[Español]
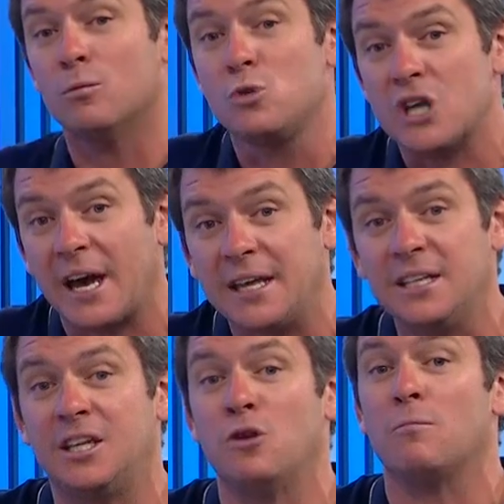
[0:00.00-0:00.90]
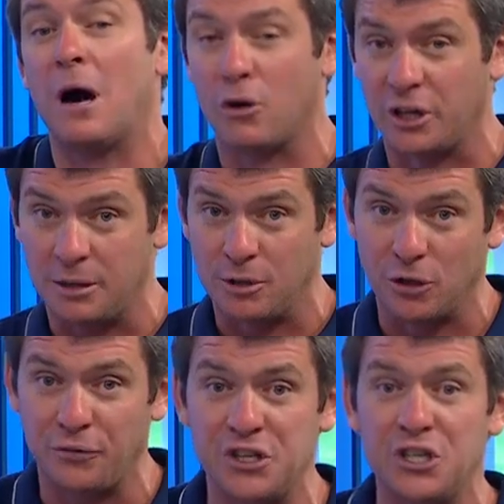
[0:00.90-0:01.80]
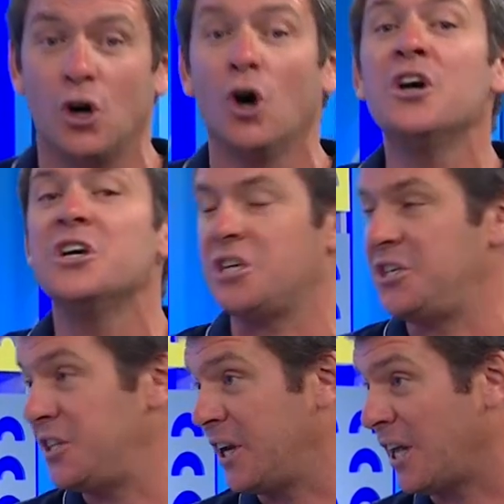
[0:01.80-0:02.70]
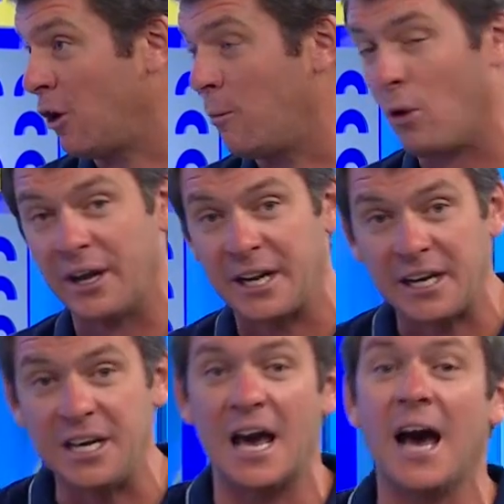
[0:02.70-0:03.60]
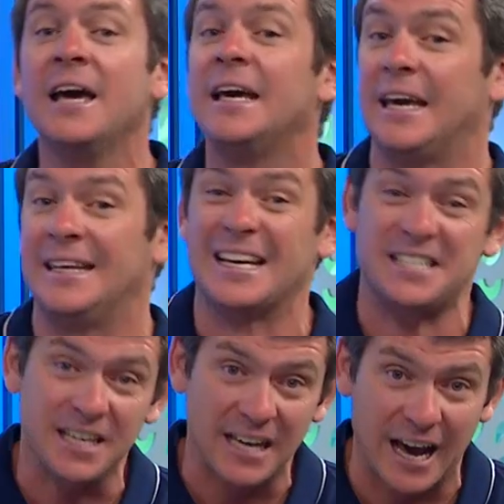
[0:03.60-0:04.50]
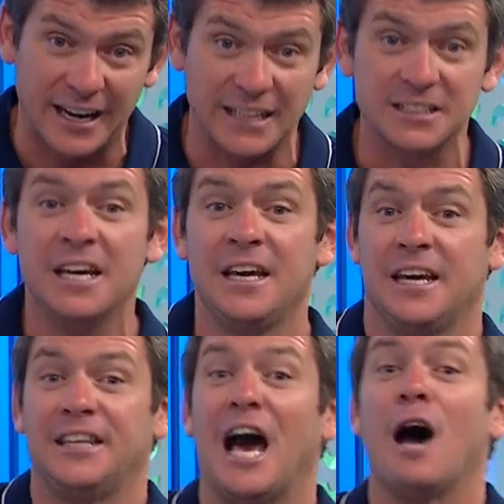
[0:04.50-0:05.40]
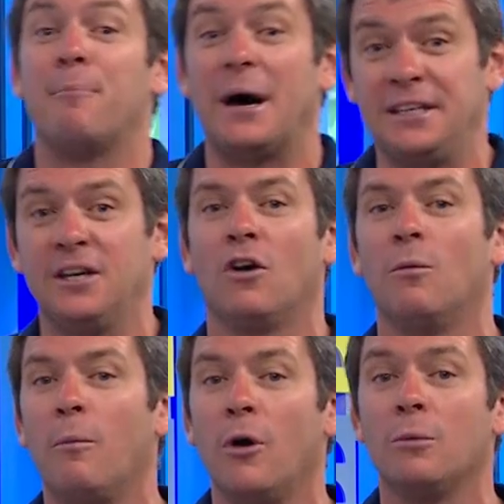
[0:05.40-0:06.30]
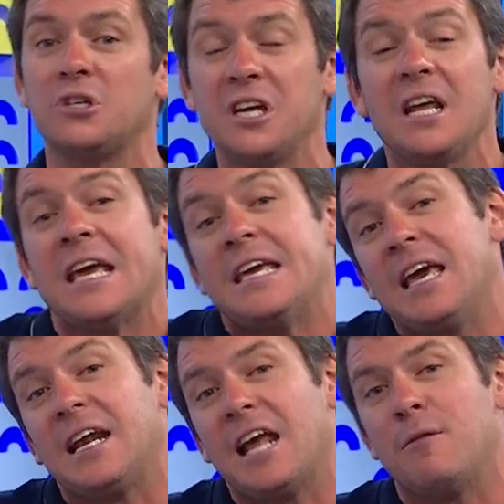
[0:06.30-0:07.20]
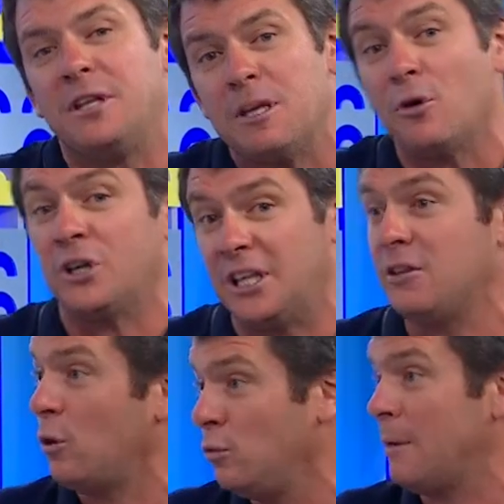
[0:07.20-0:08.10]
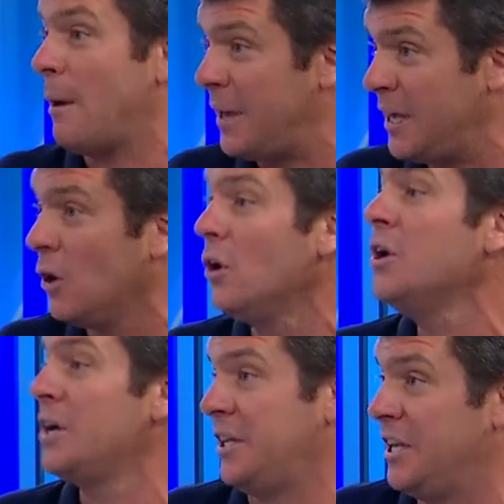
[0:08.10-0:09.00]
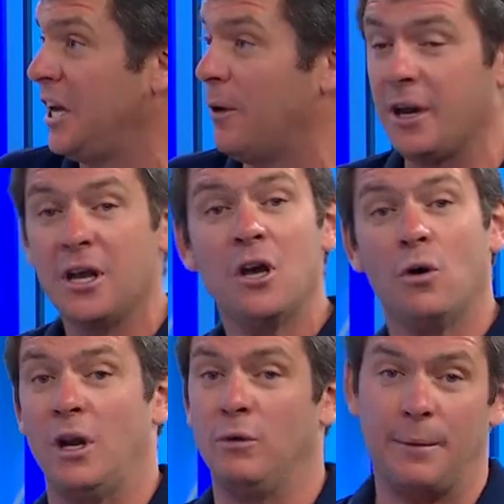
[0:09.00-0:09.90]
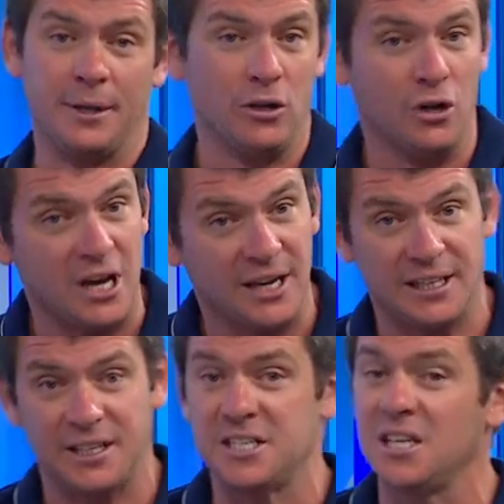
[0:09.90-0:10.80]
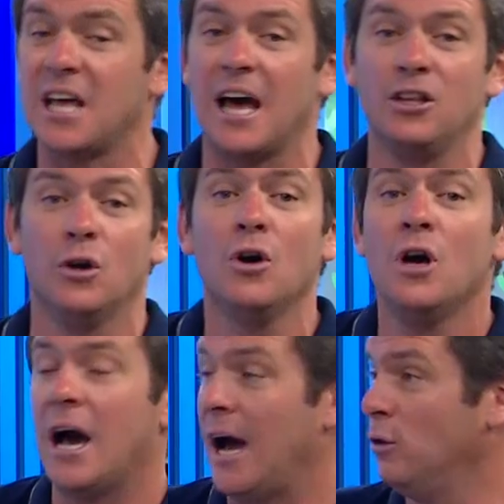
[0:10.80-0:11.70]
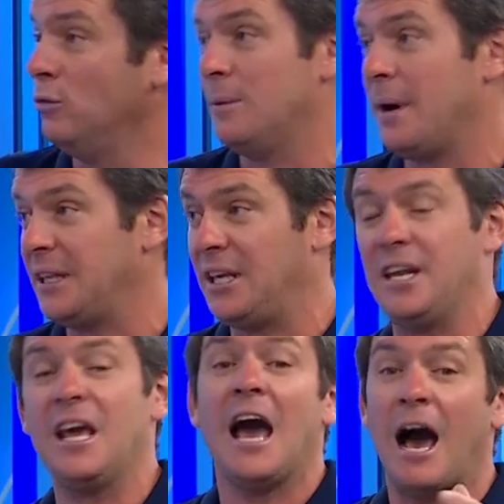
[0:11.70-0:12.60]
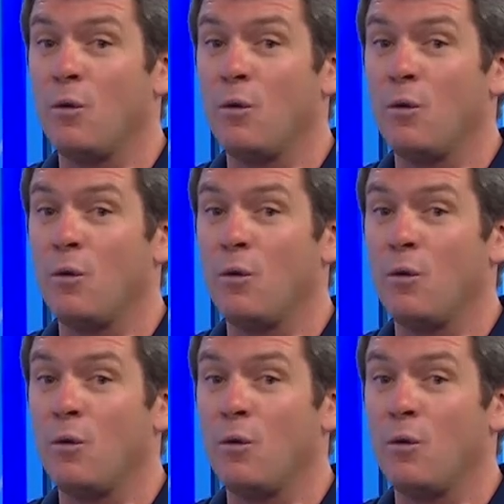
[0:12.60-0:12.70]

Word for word: Mucha gente tiene un bajo rendimiento físico, se siente que está con poca energía, que está sin ganas, que está apático, como podemos decir, y es realmente porque está teniendo algún tema médico que tiene que ver con alguna patología que está transitando, algún tema que tiene,